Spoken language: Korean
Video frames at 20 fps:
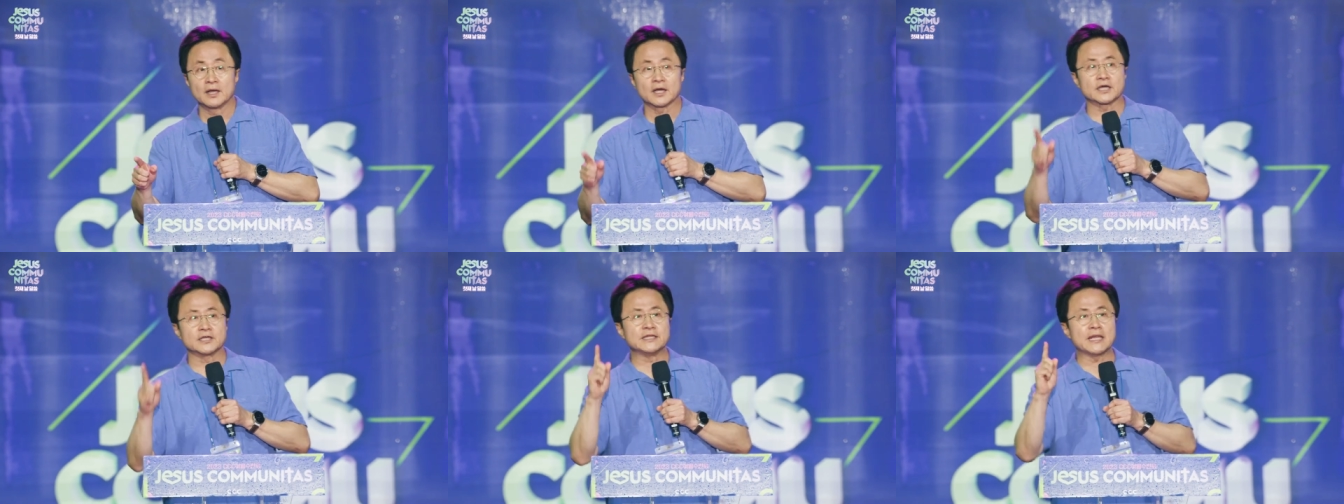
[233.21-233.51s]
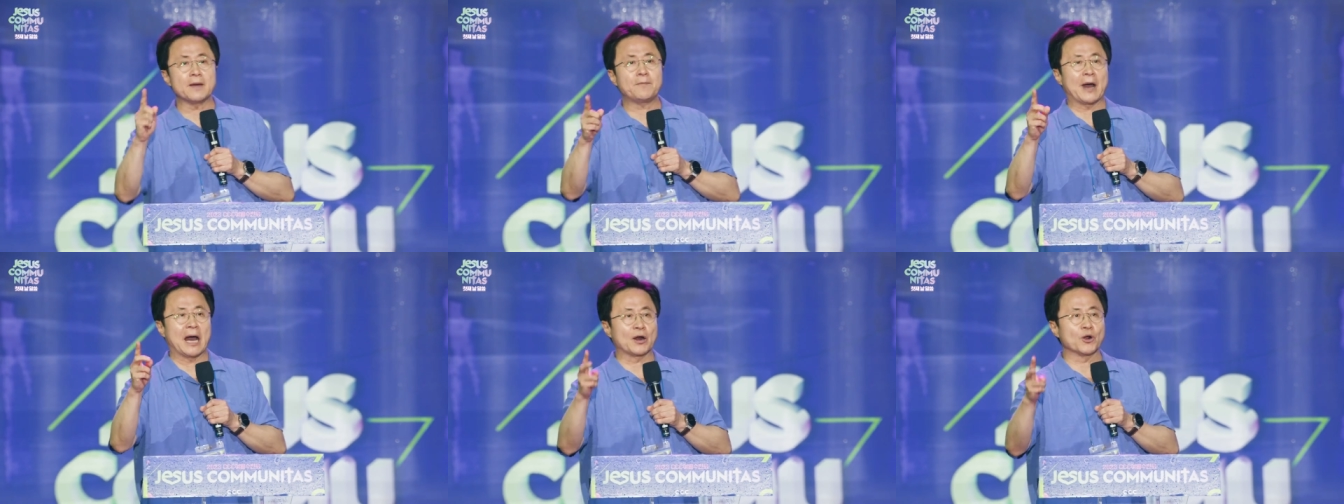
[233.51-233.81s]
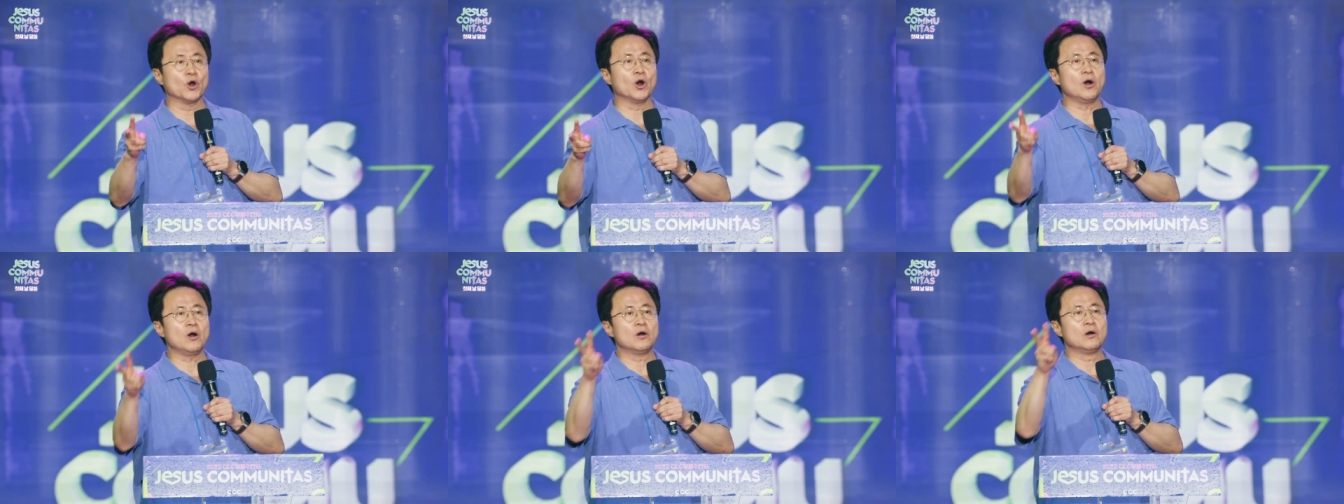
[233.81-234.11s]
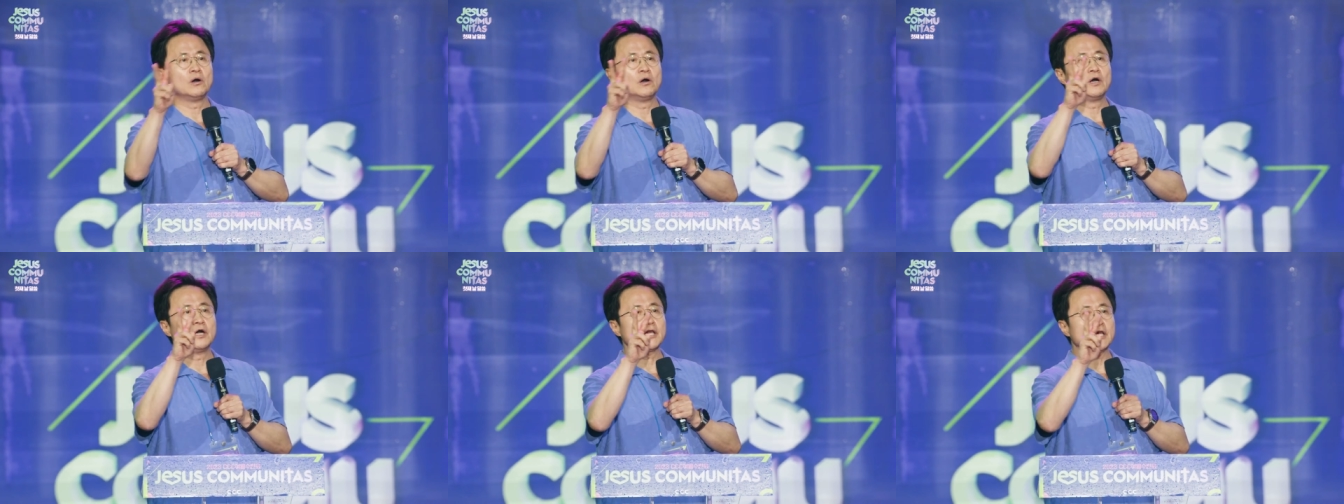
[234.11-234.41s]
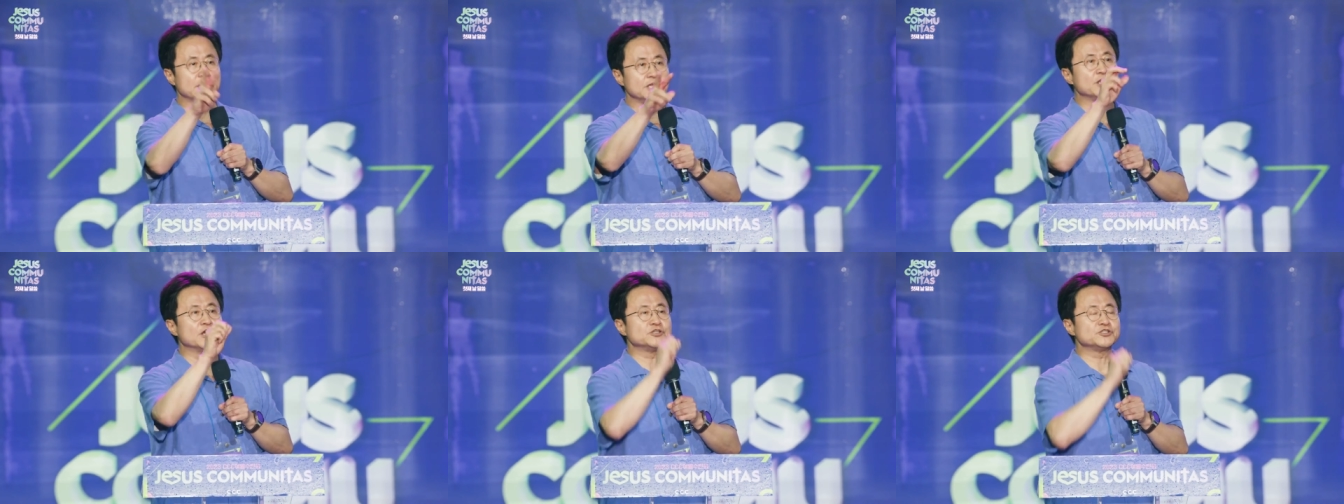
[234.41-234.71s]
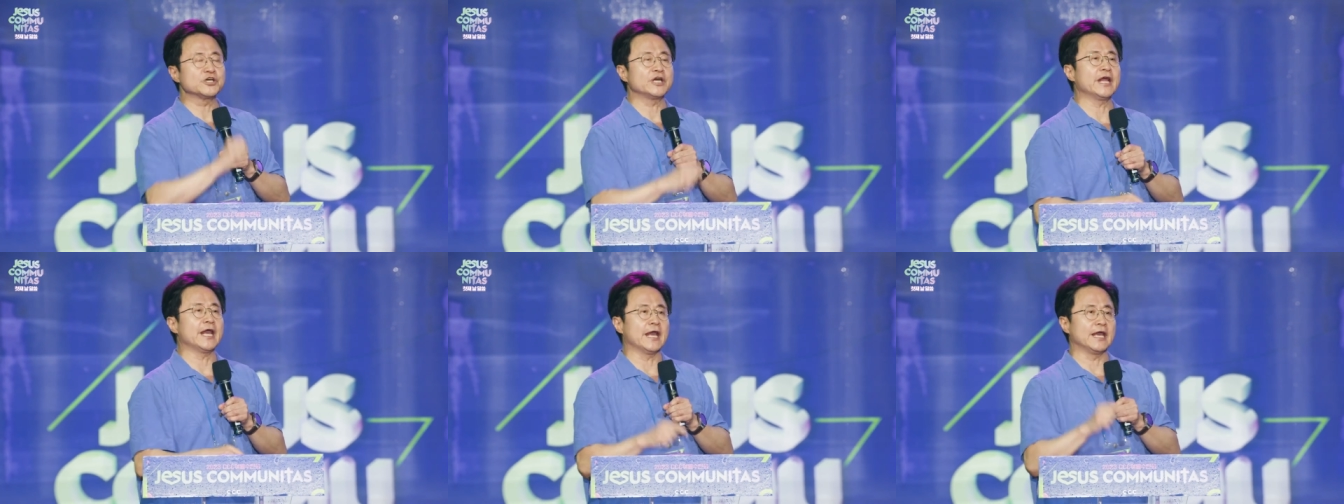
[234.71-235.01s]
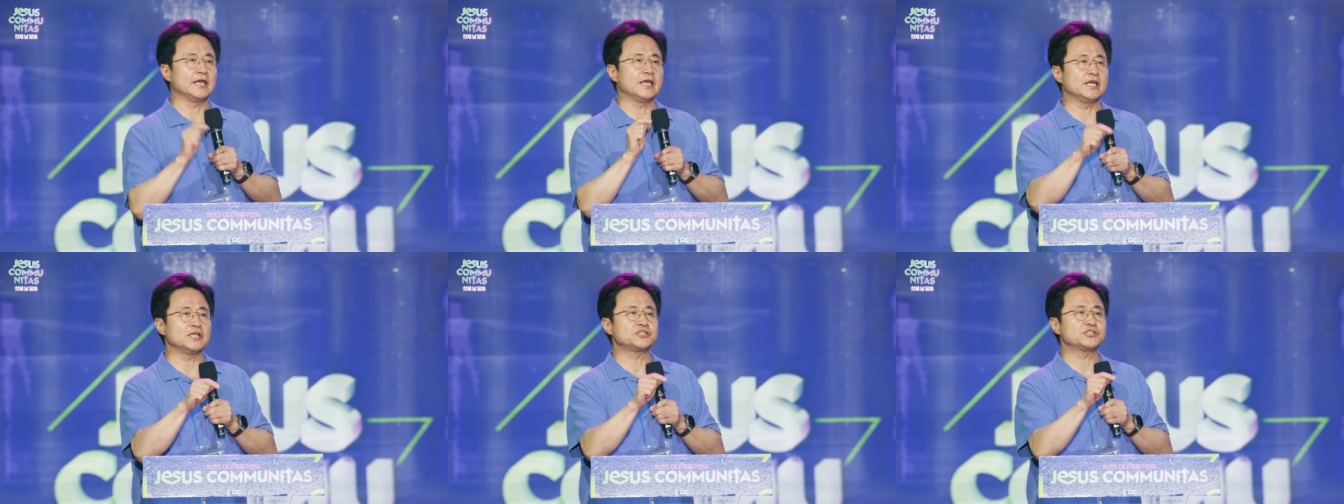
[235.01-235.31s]
근데 바로 이 년 전에,
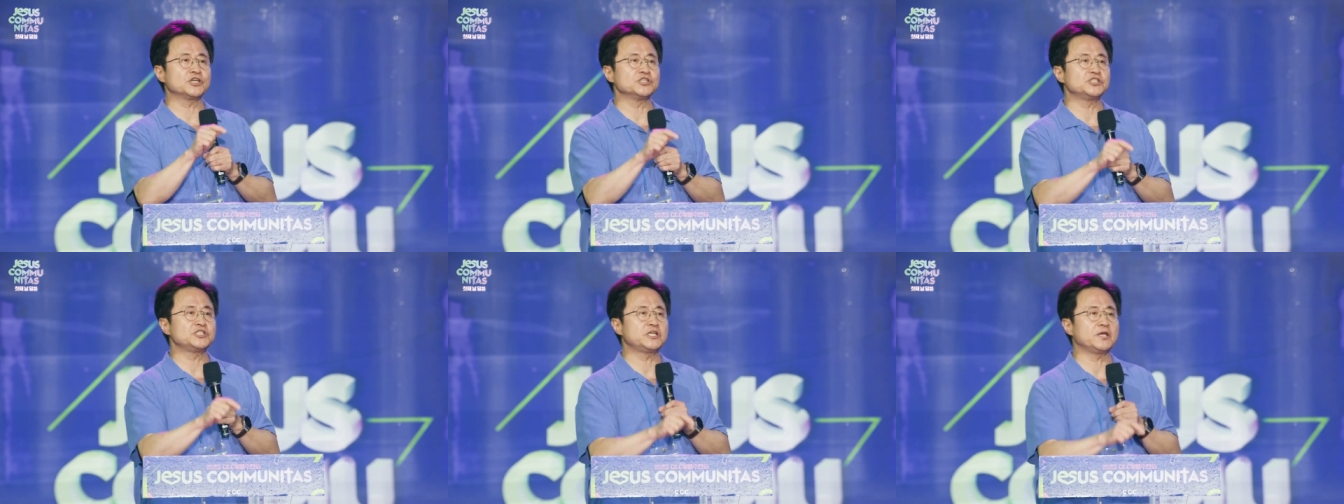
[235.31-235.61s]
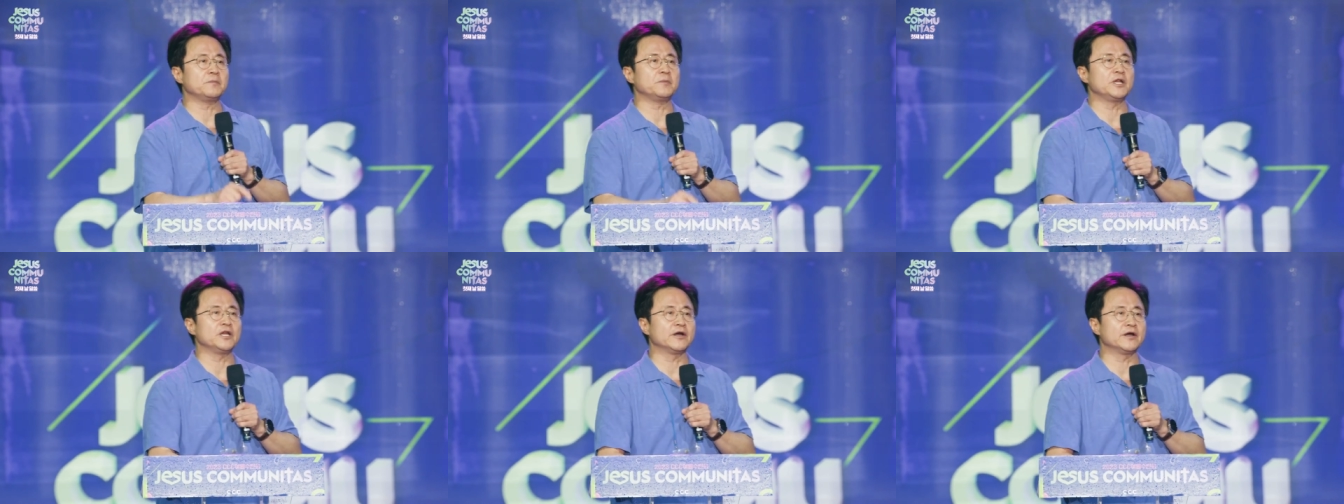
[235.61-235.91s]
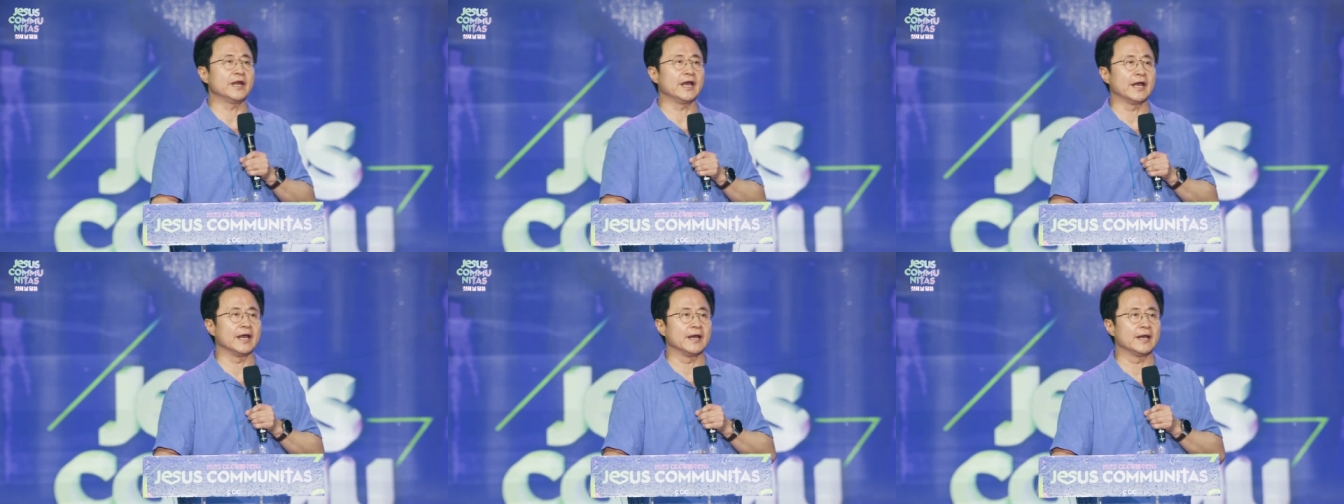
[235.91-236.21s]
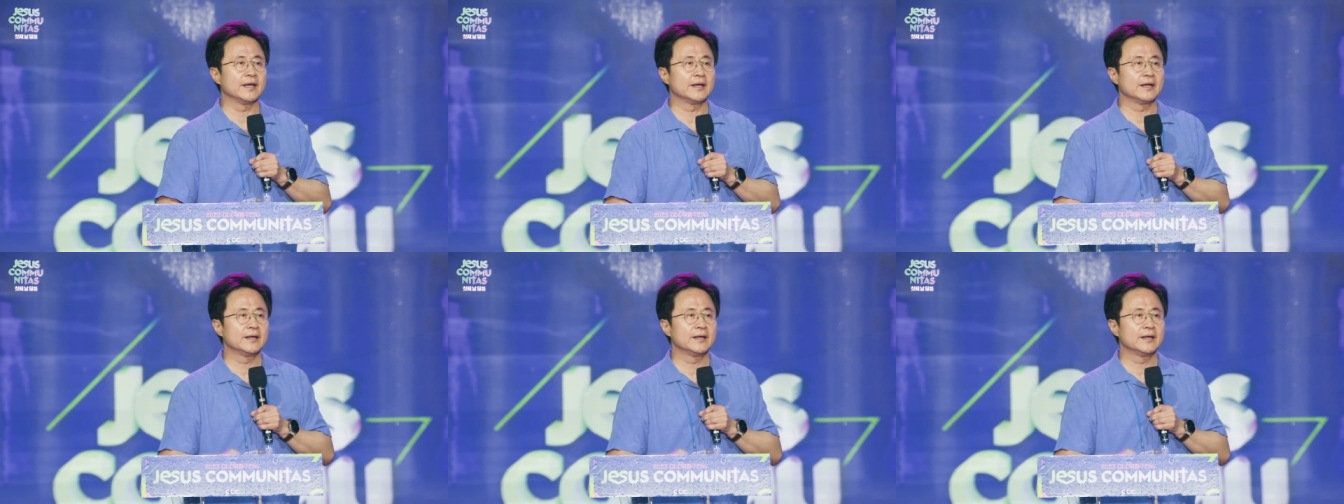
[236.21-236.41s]
이천십일 년에